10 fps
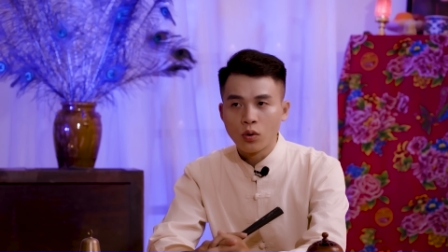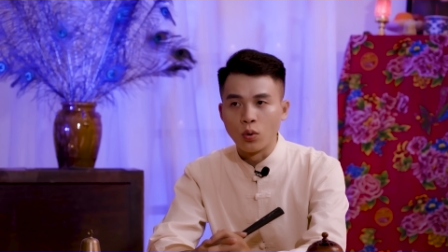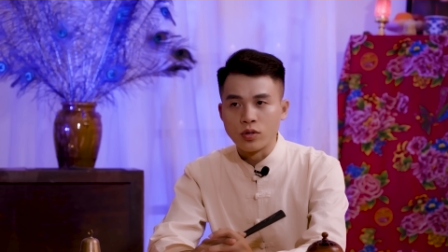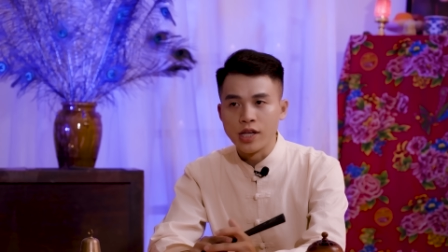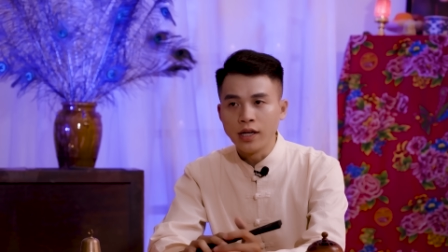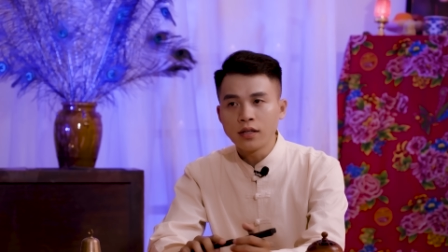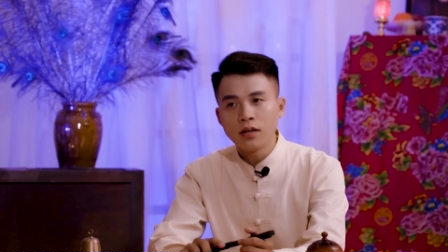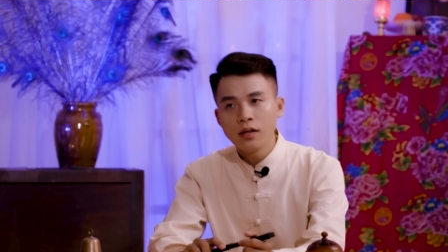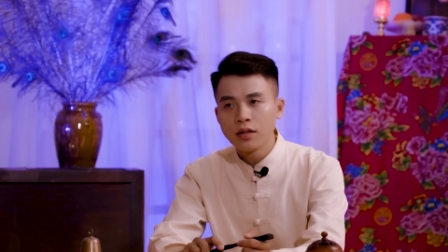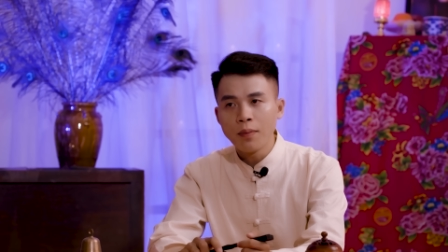Cụ Chín
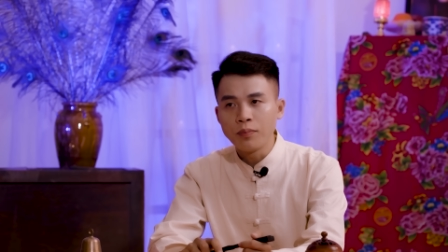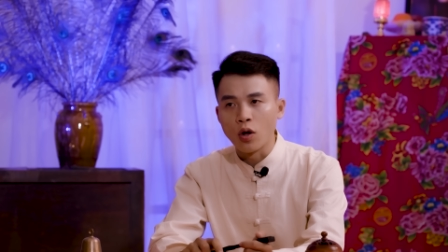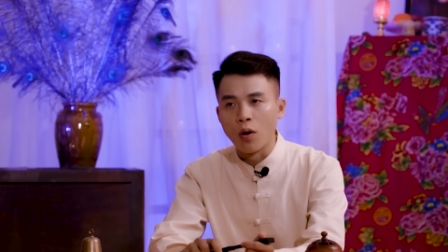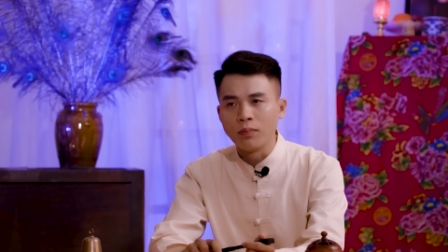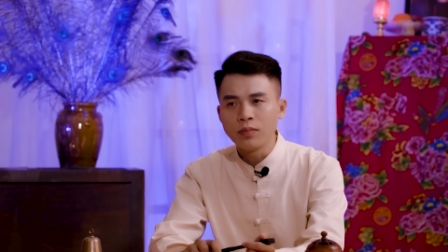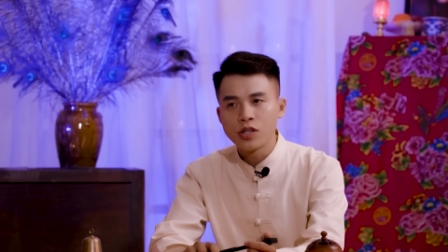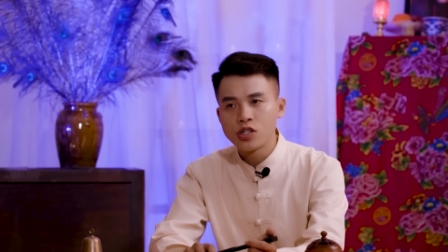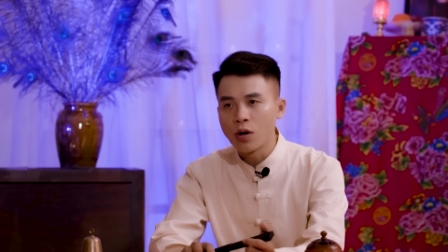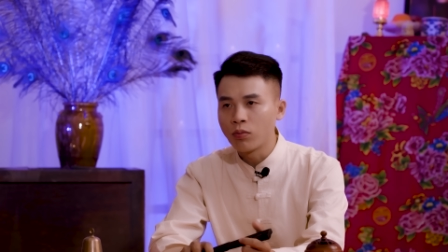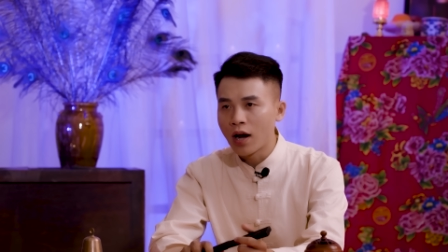cứ nhấp nhổm
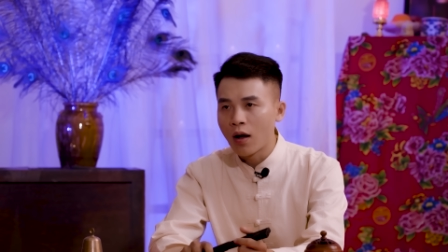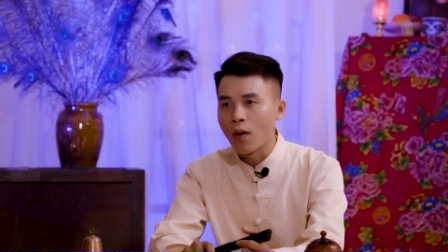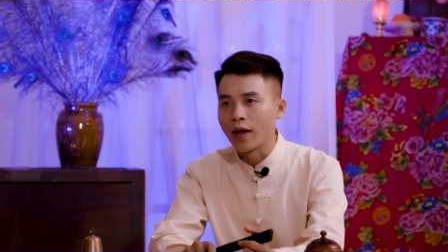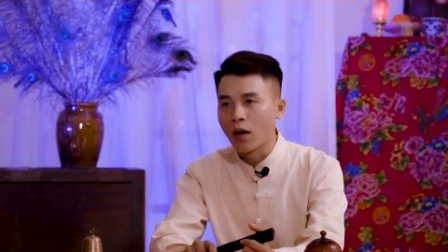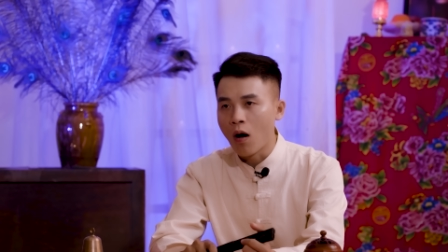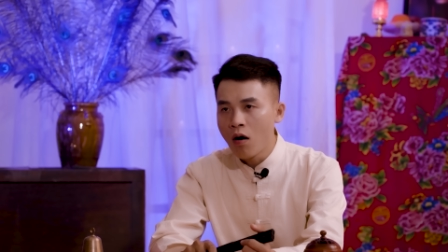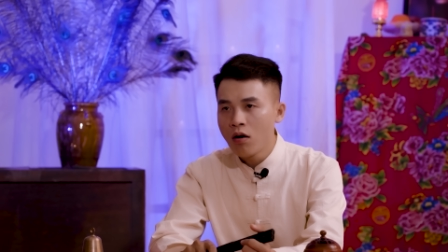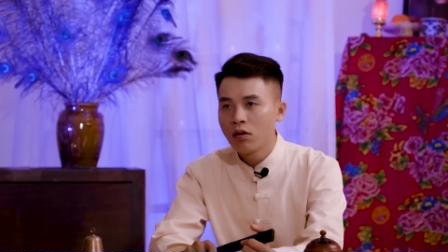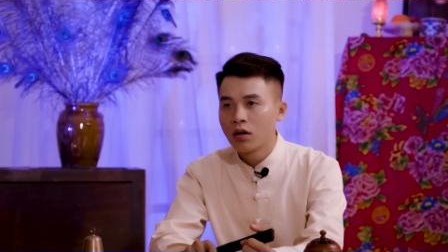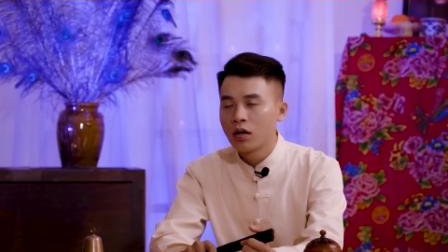trông ra ngoài
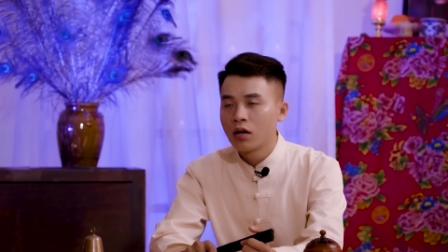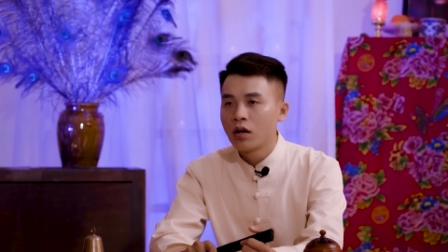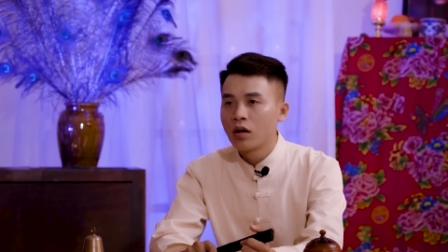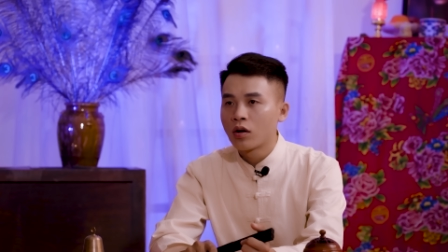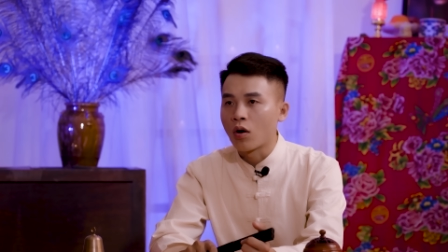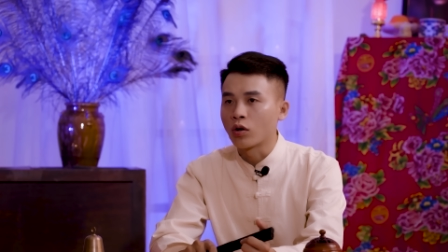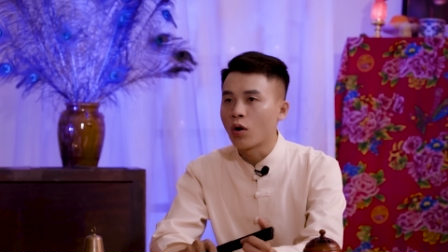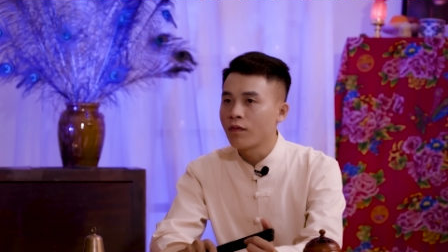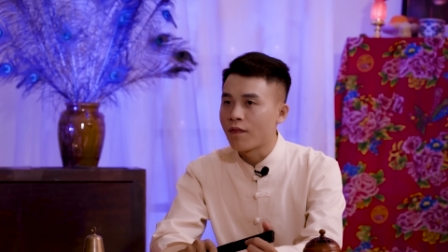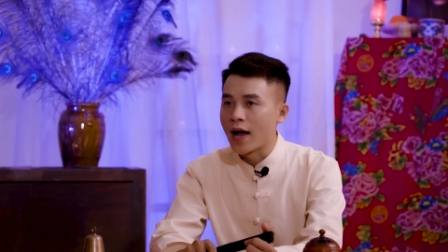ngõ, còn
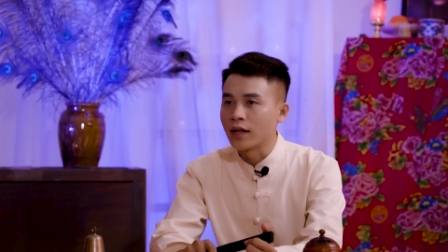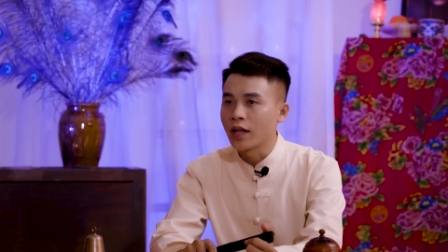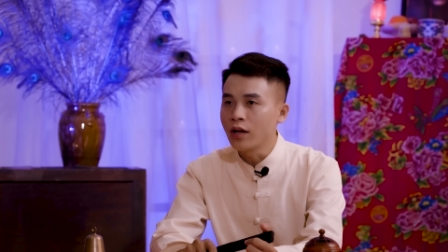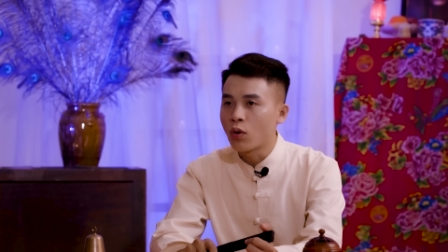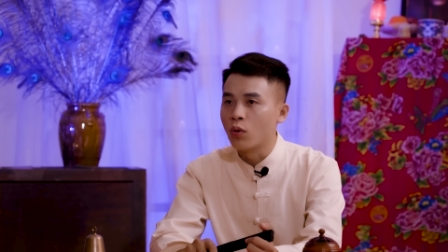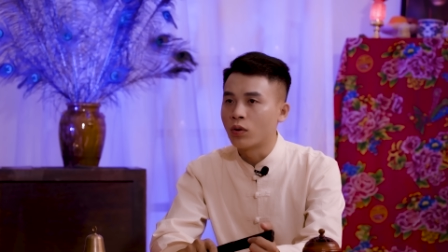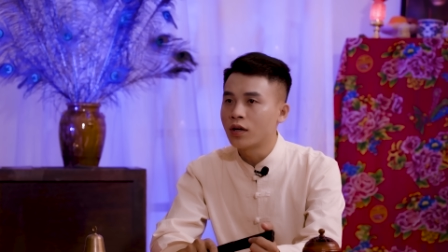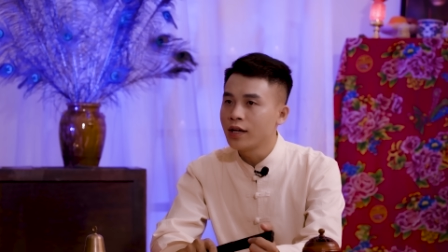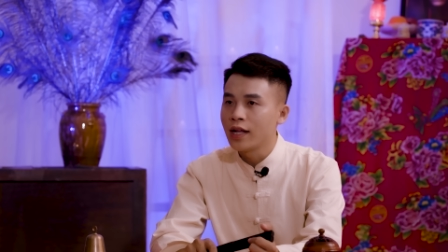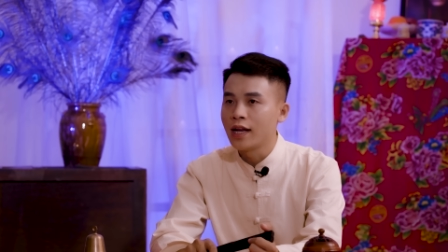con vàng thấy cụ
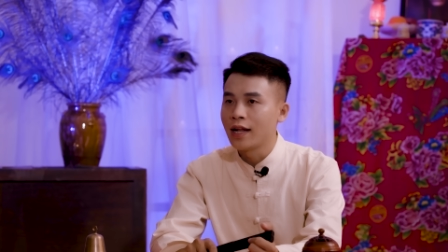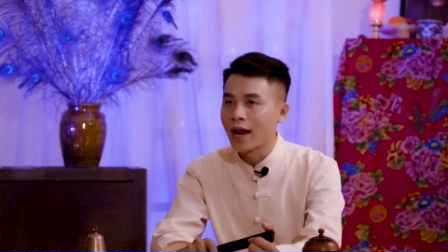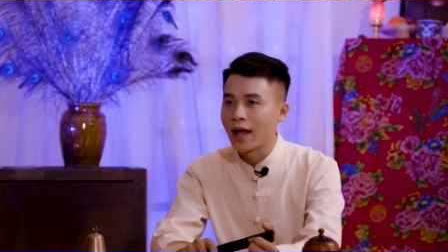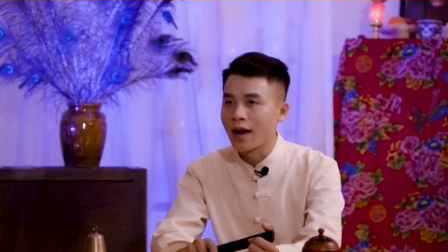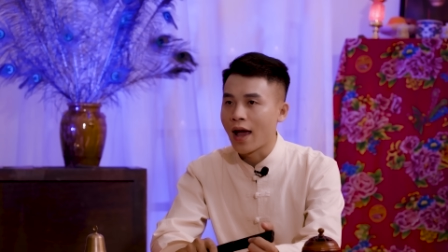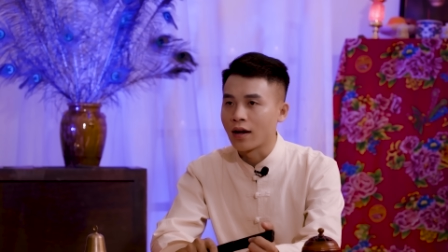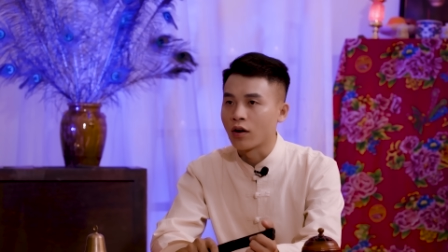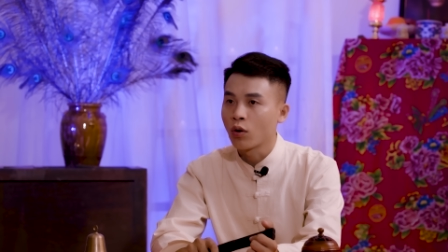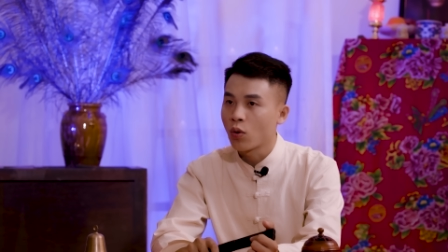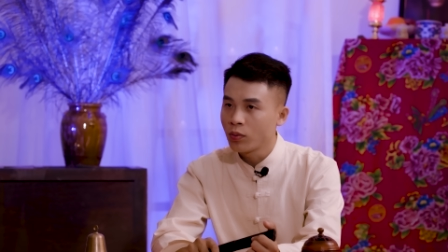cứ đi đi lại lại là
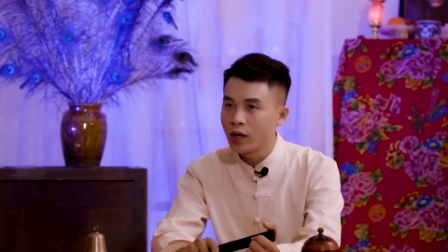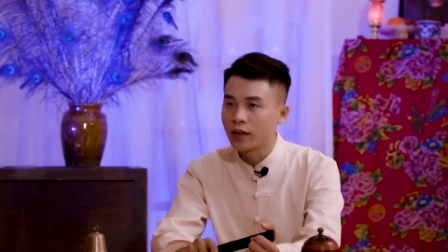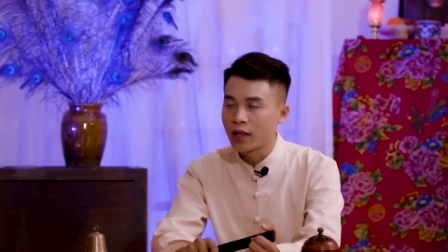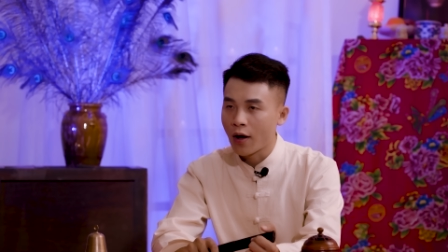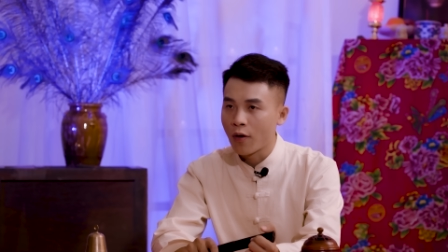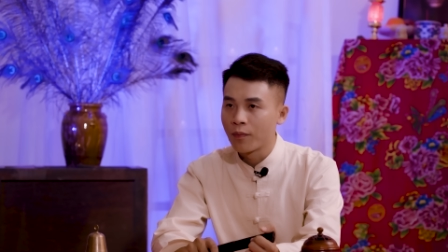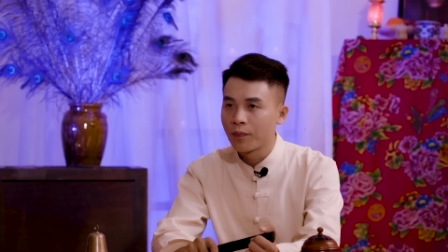nó cũng đi theo.